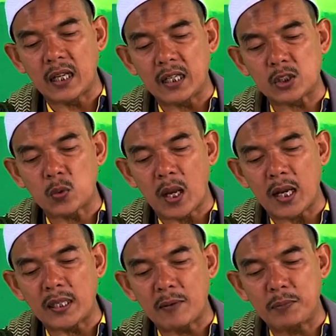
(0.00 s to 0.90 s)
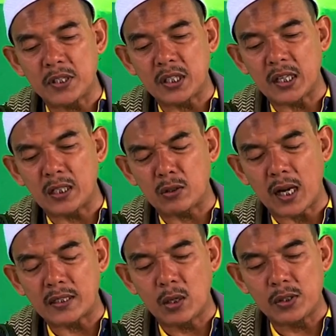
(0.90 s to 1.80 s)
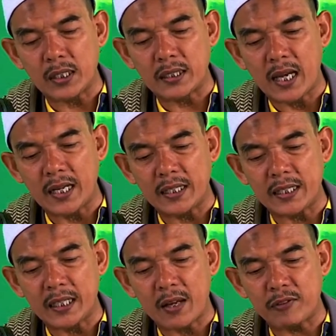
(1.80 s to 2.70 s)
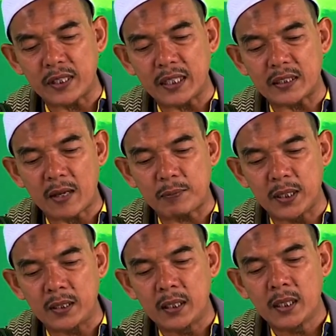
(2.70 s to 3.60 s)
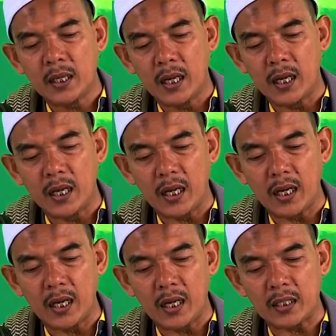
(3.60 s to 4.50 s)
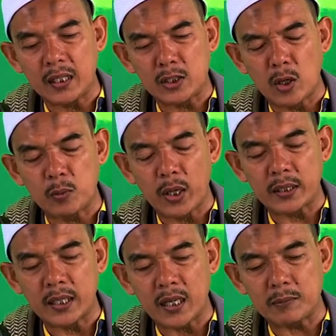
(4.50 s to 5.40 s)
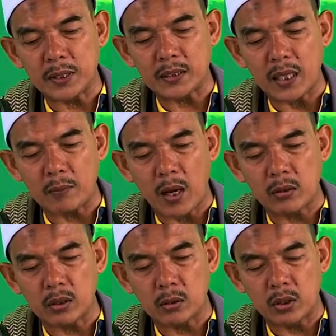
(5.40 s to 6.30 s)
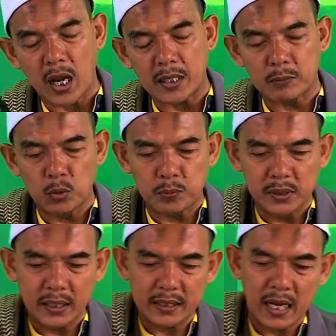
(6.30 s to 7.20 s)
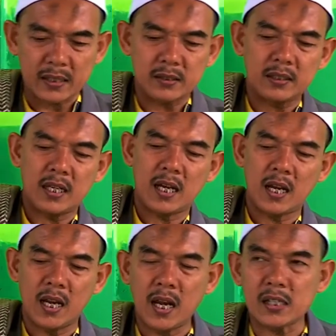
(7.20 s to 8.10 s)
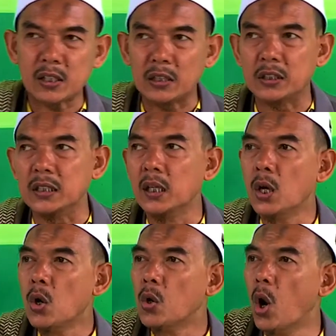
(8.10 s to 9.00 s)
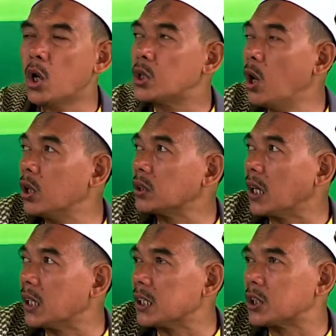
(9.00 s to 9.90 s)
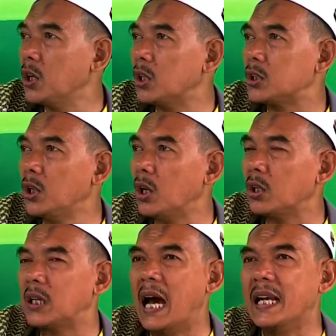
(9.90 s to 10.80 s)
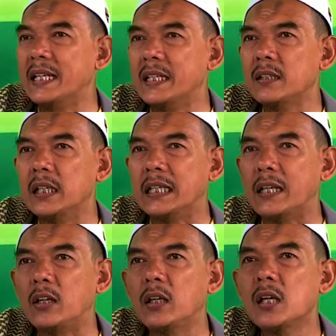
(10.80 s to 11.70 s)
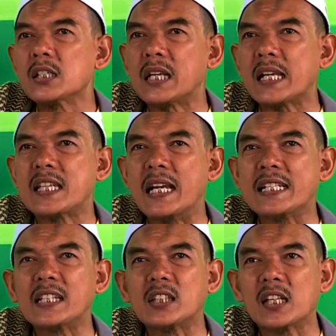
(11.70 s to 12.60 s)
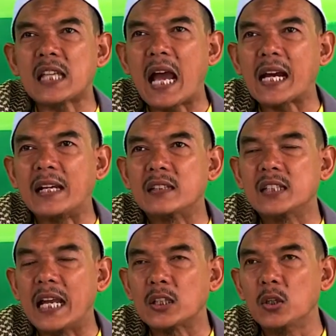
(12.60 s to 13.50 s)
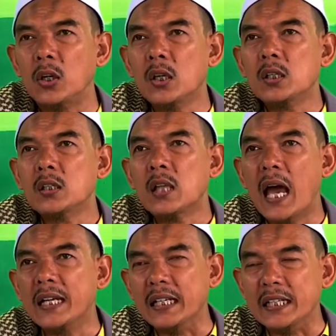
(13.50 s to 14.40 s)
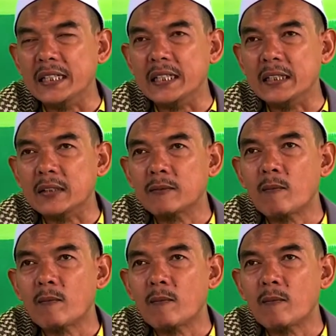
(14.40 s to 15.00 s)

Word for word: teles wala yabisin lan ora daun sing garing illa fi kitabin. Heeh, kejaba ing dalam kitab Al-Qur'an mubinin kang jelas. Jadi Godong teles godong garing iki senajan saya teles akan jatuh hari ini